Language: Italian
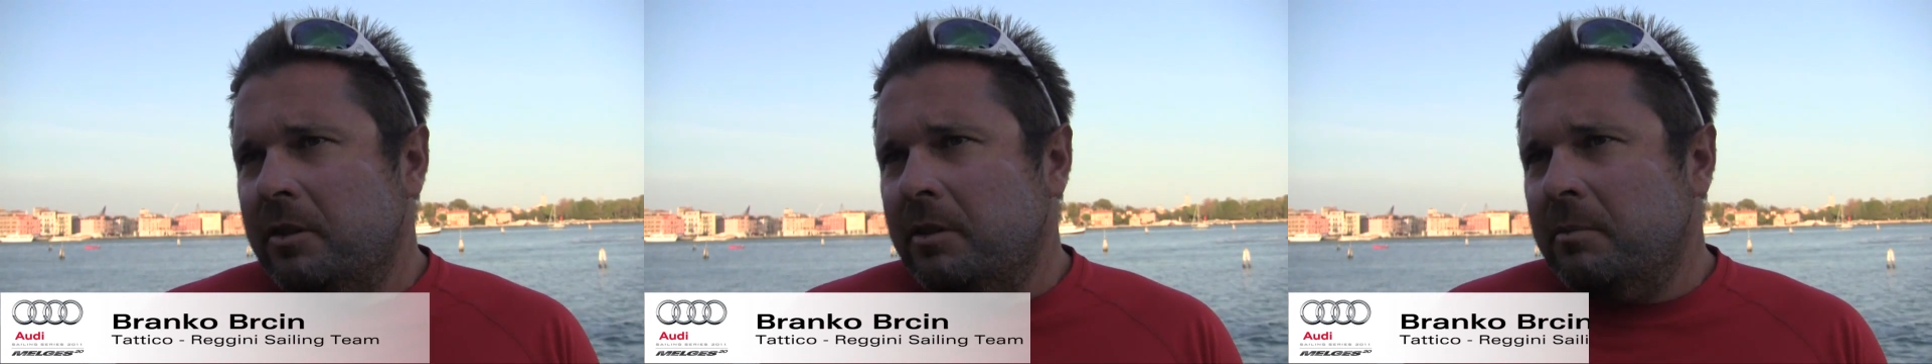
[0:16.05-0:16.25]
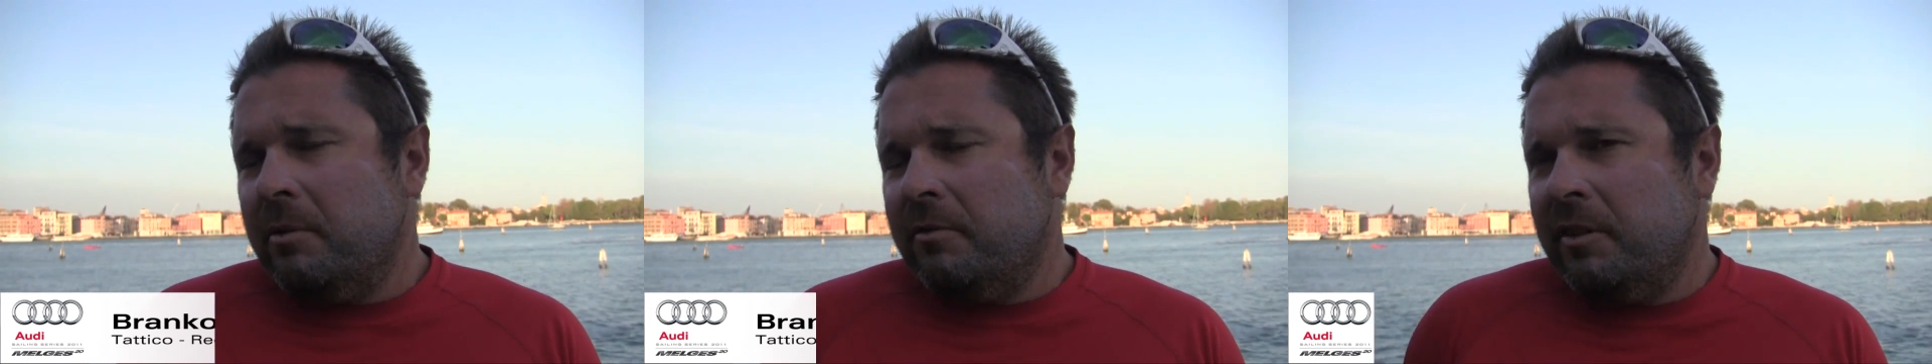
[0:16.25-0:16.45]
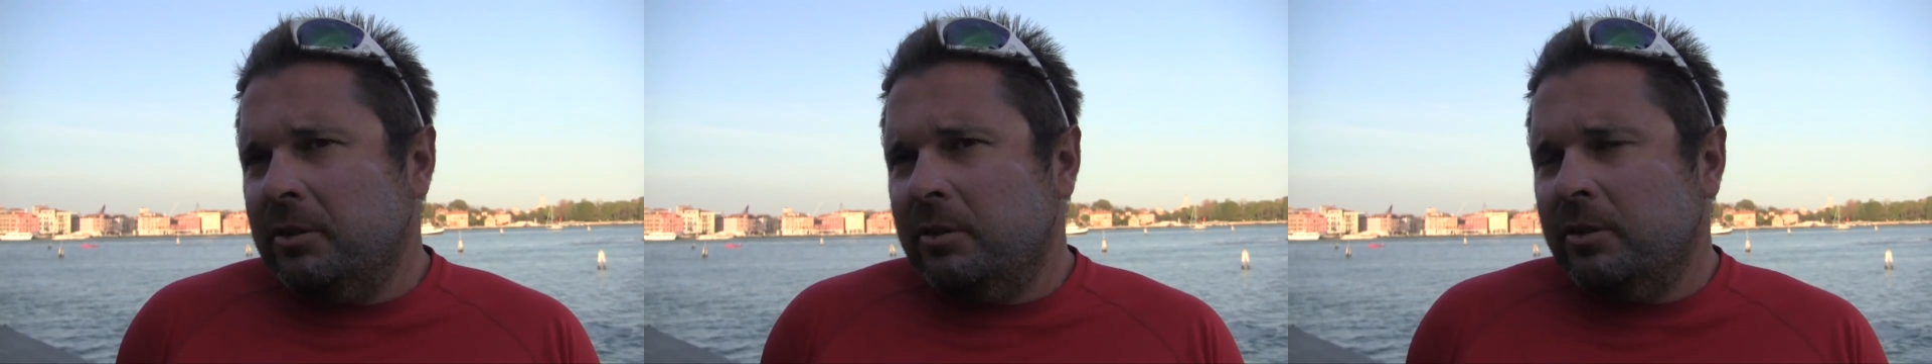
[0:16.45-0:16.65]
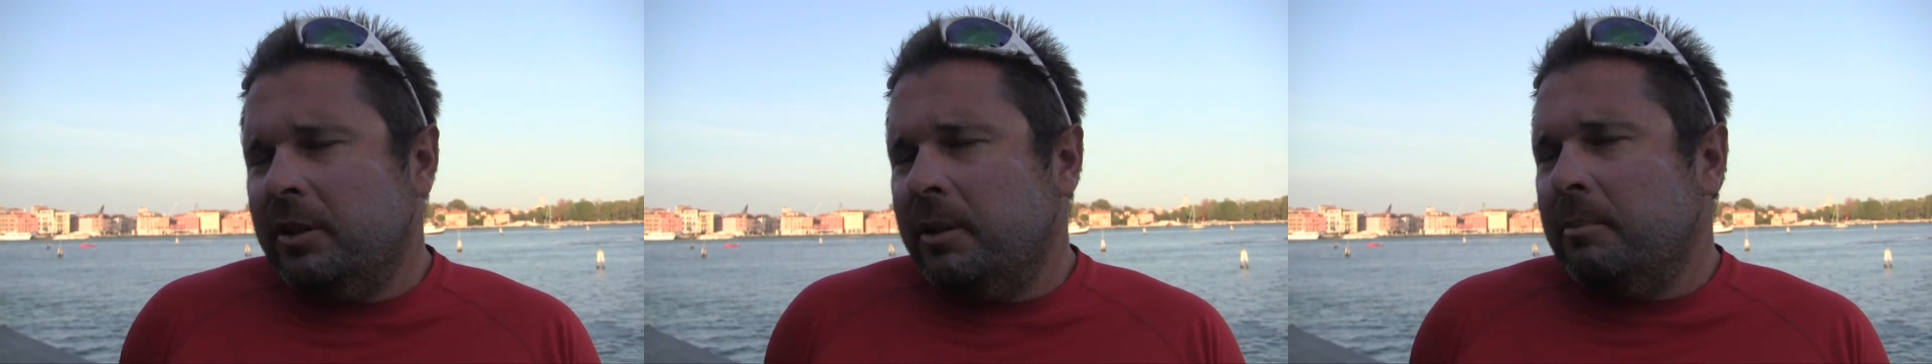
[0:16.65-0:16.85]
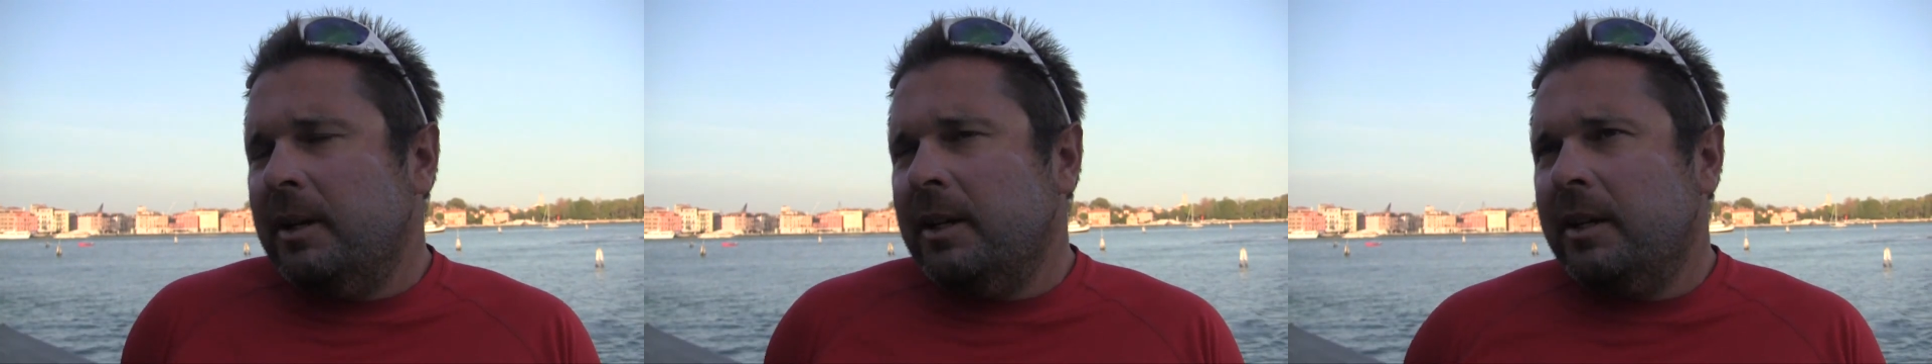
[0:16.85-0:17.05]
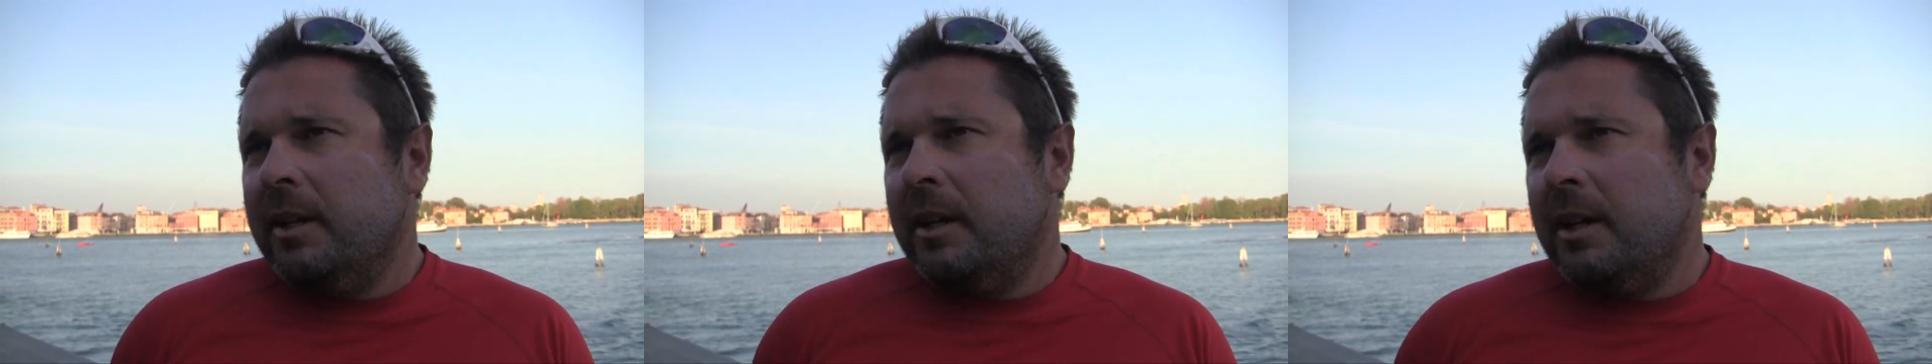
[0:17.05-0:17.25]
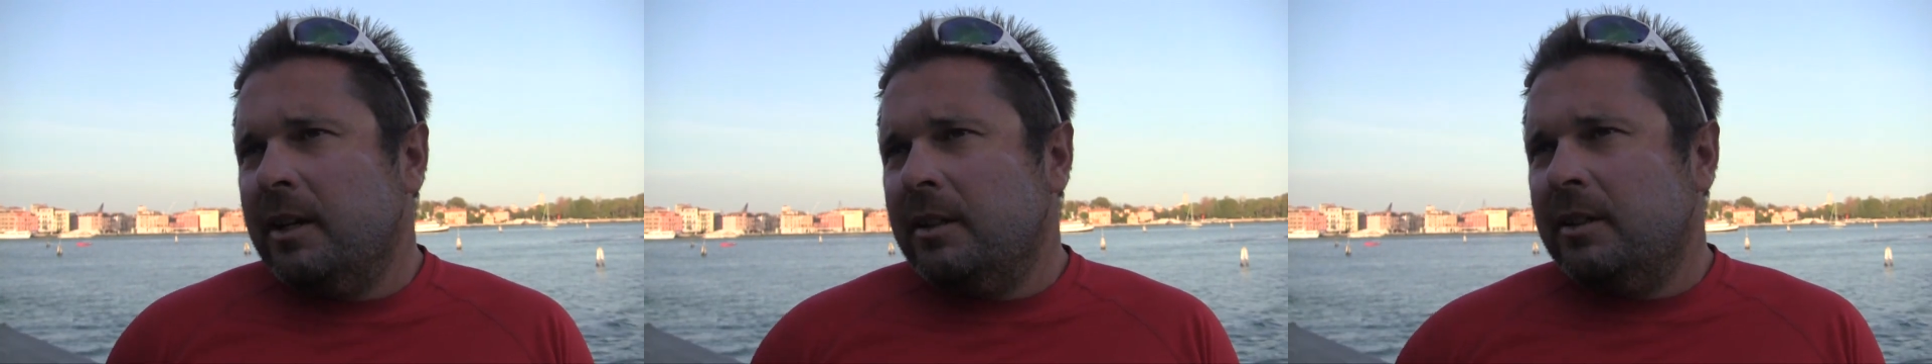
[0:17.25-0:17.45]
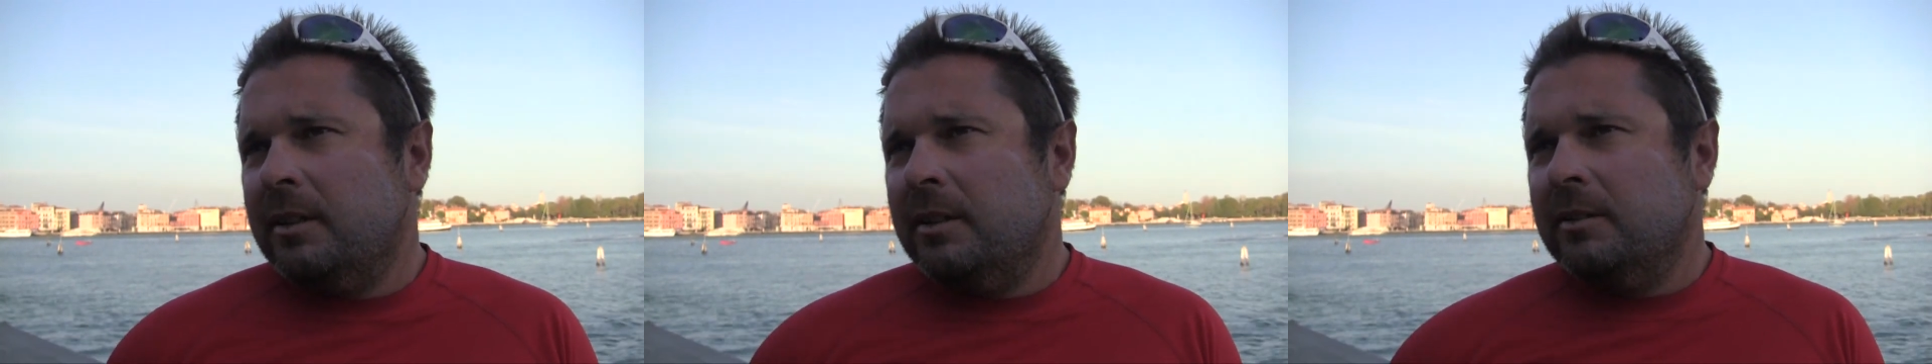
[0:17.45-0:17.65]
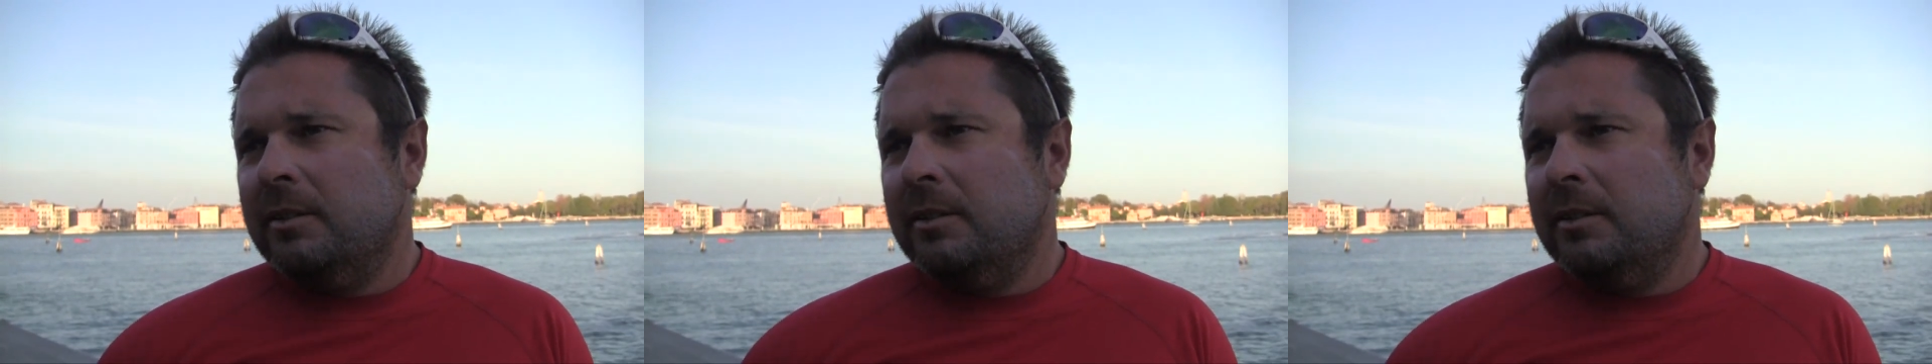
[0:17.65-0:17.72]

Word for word: abbiamo fatto tre belle regate,